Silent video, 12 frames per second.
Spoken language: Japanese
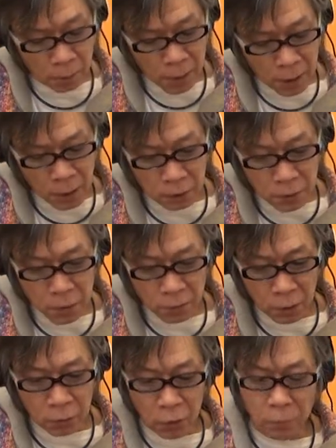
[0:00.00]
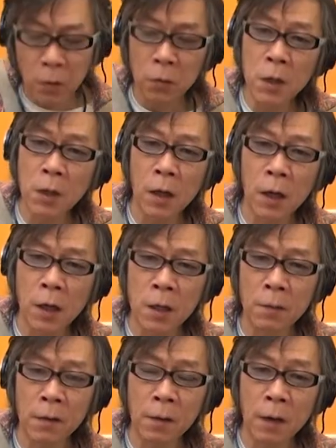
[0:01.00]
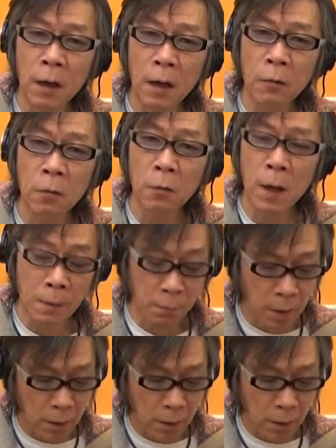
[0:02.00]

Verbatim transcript: 3弦の2フレットのメロディーが入りますが、ここは